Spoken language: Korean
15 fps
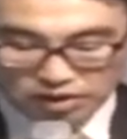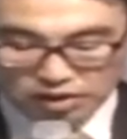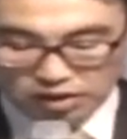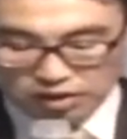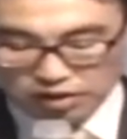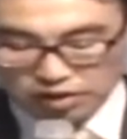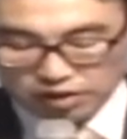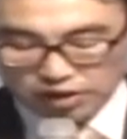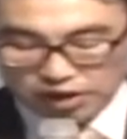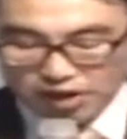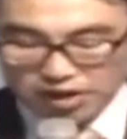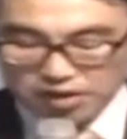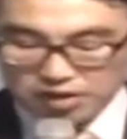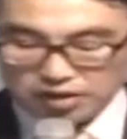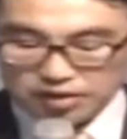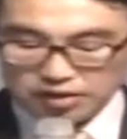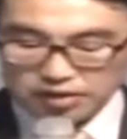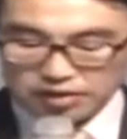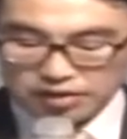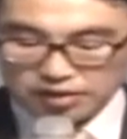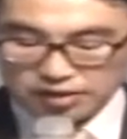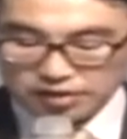그렇게
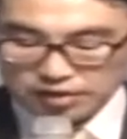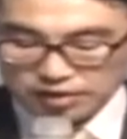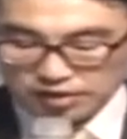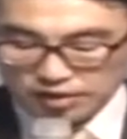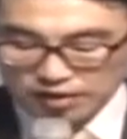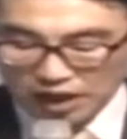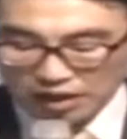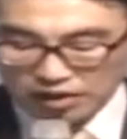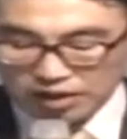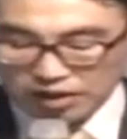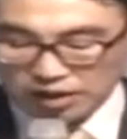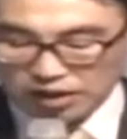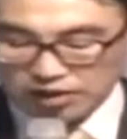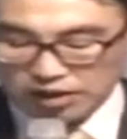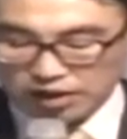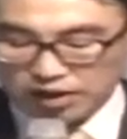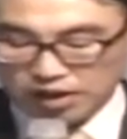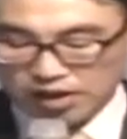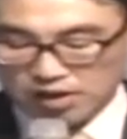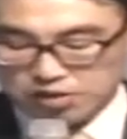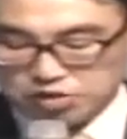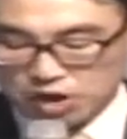다른
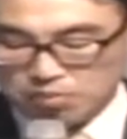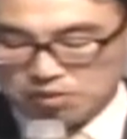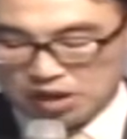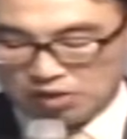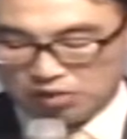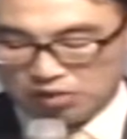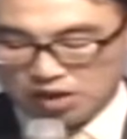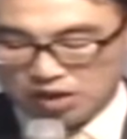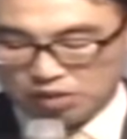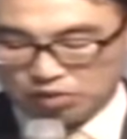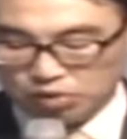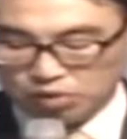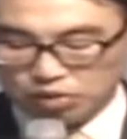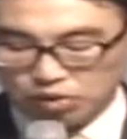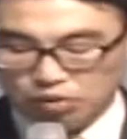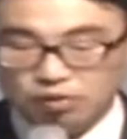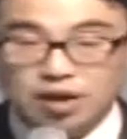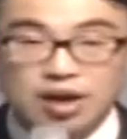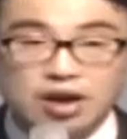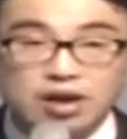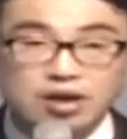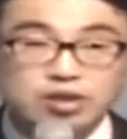인간들에게 절망과
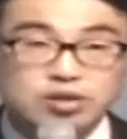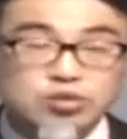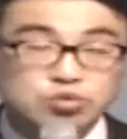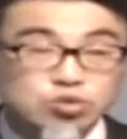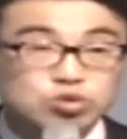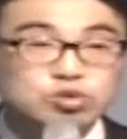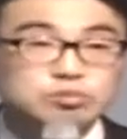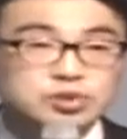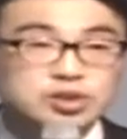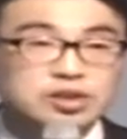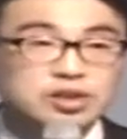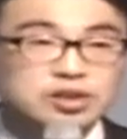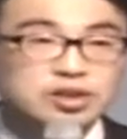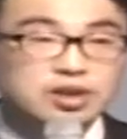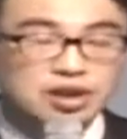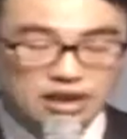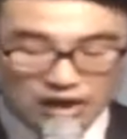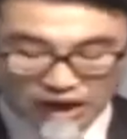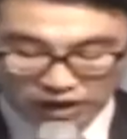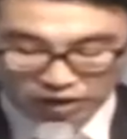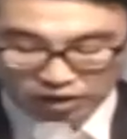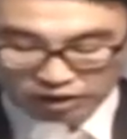고통과 죽음을
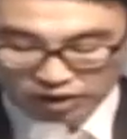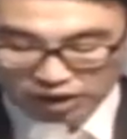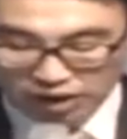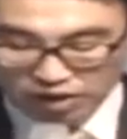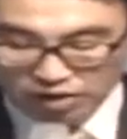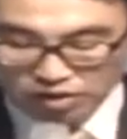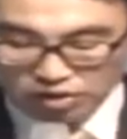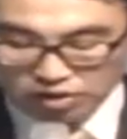안겨다